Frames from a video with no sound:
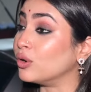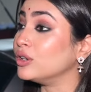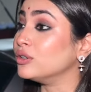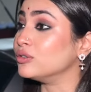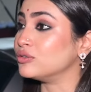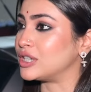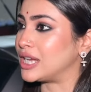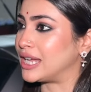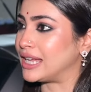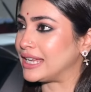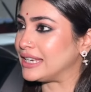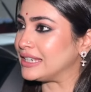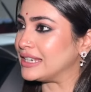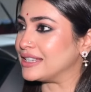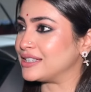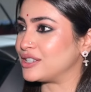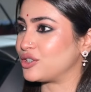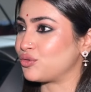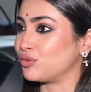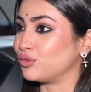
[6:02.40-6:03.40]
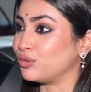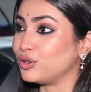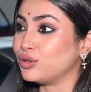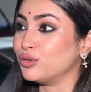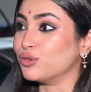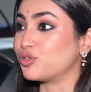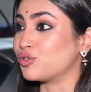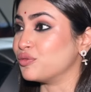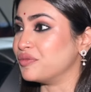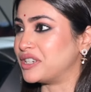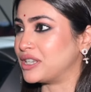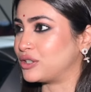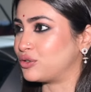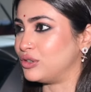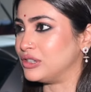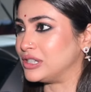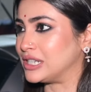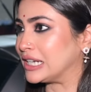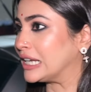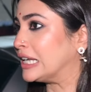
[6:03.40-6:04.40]
হয়েও যায় এই না যে শুধুই দুষ্টুমিটা
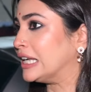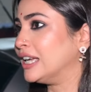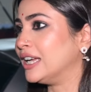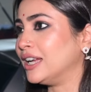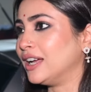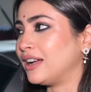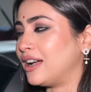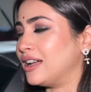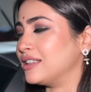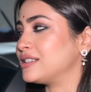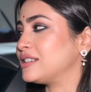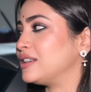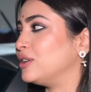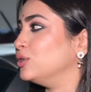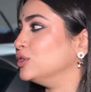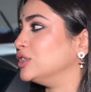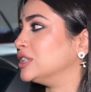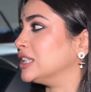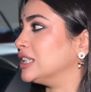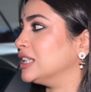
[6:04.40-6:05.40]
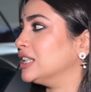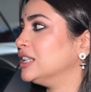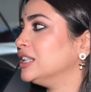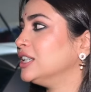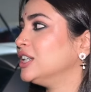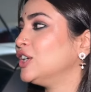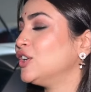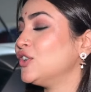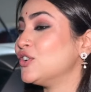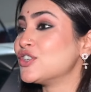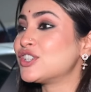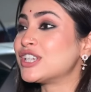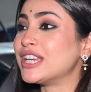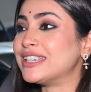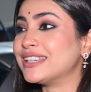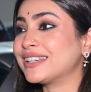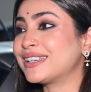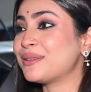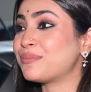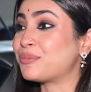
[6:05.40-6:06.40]
চলছে কাজটা হচ্ছে না
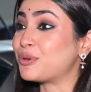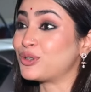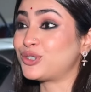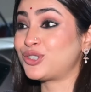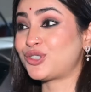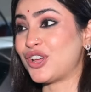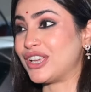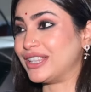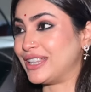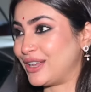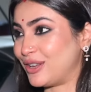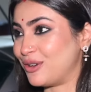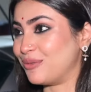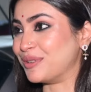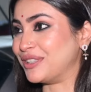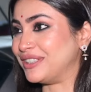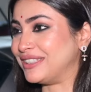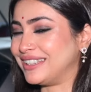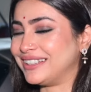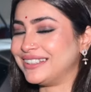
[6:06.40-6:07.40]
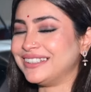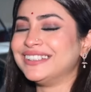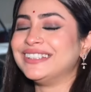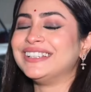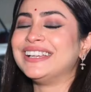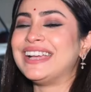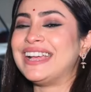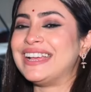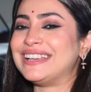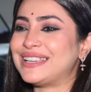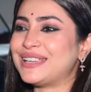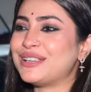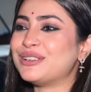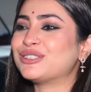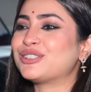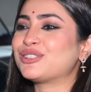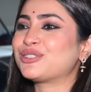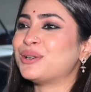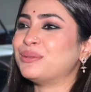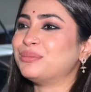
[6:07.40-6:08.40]
সেটাকে প্রশ্রয় দেয় অমিতা এটাই
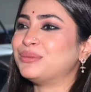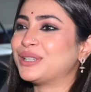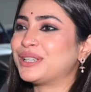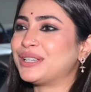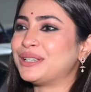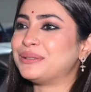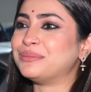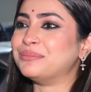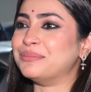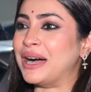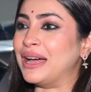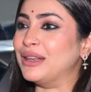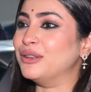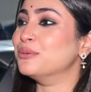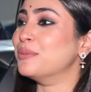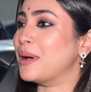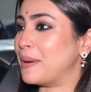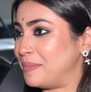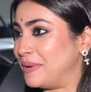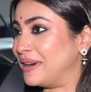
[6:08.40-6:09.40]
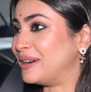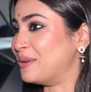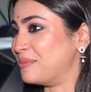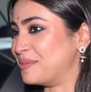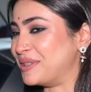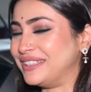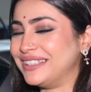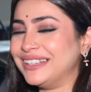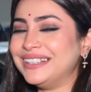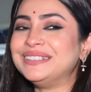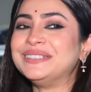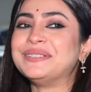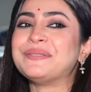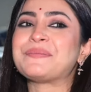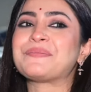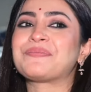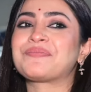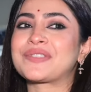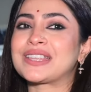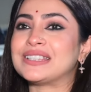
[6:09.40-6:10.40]
হচ্ছে সব থেকে ভালো ব্যাপার অমিতার
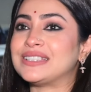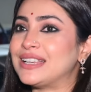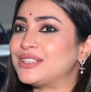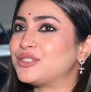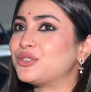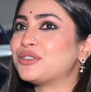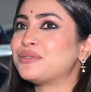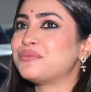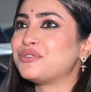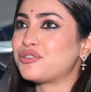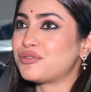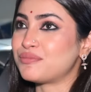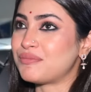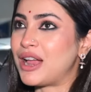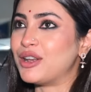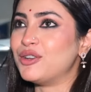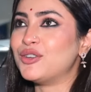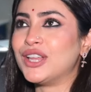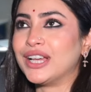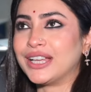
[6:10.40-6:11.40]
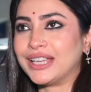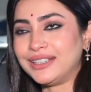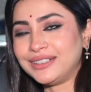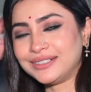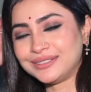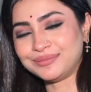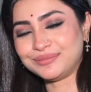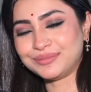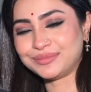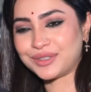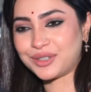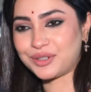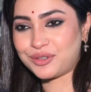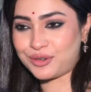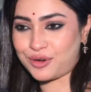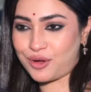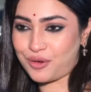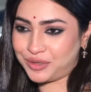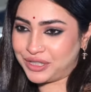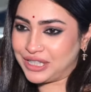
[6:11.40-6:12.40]
যার জন্য ভীষণ ভালো লাগে
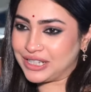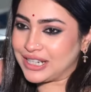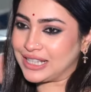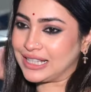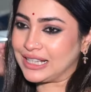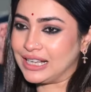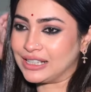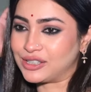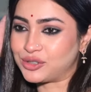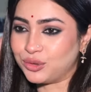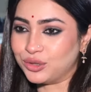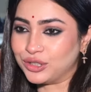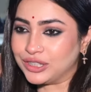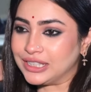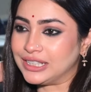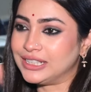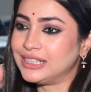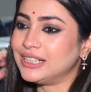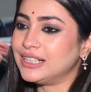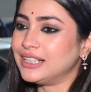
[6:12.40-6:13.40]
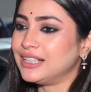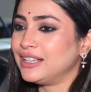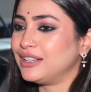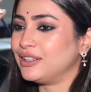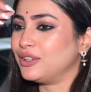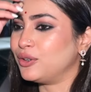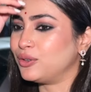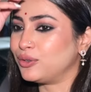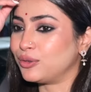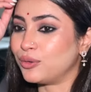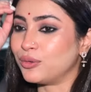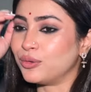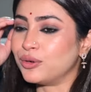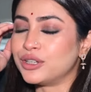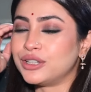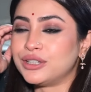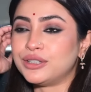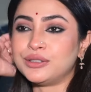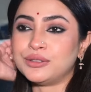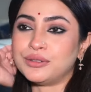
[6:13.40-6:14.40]
অমিতদার সাথে কাজ করতে
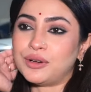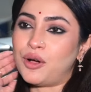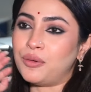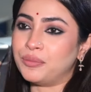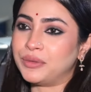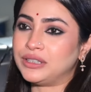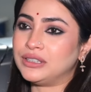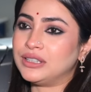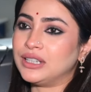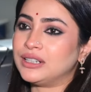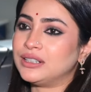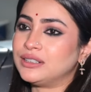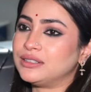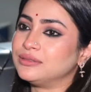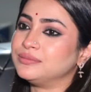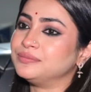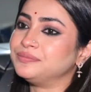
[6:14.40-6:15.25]
ওই অমিতদার